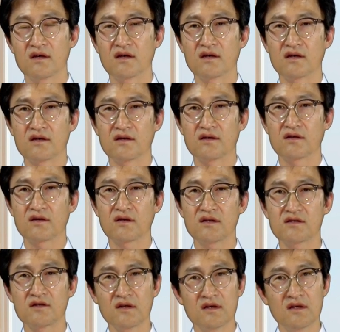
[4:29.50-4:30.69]
어,
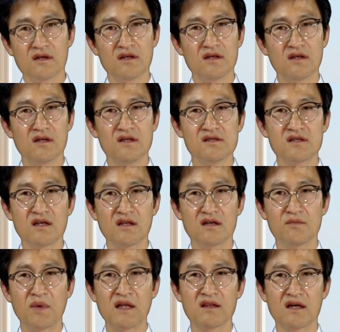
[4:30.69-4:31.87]
그래서 이
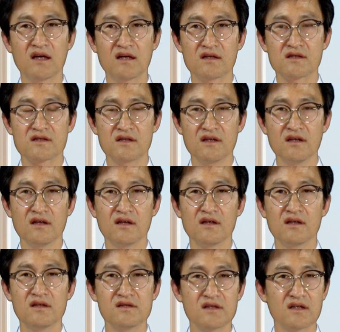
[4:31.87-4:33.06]
1세대를 판단하는 것이
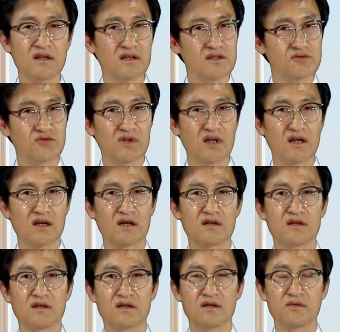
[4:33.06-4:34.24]
1세대
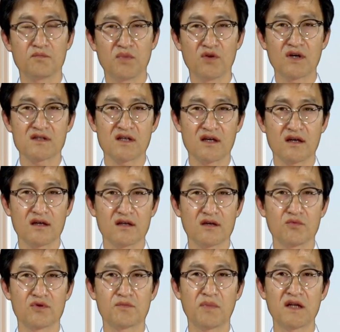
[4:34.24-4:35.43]
1주택을 비과세
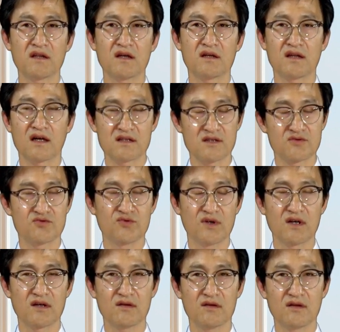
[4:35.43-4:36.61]
여부를 판단하는 데 가장
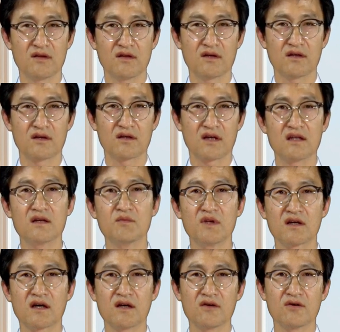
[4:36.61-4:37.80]
중요한 에,
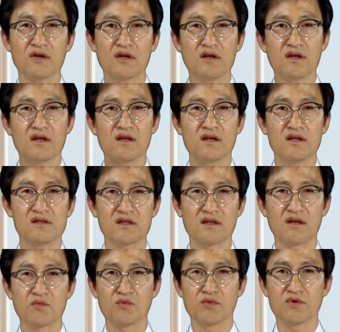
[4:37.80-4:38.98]
개념이니까요. 이
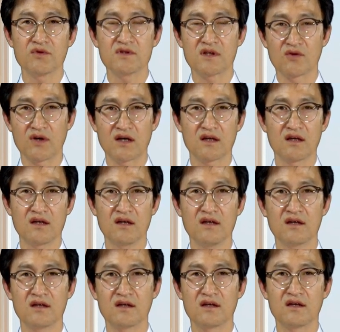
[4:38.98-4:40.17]
1세대 부분
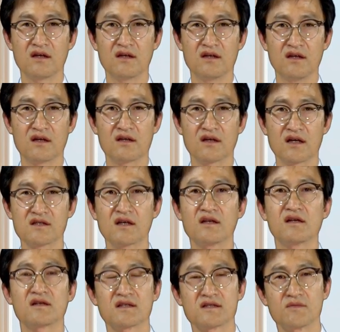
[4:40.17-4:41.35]
정확히 에, 이해를 하셔야
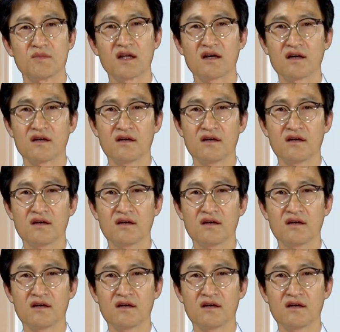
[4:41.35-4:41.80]
될 것 같습니다.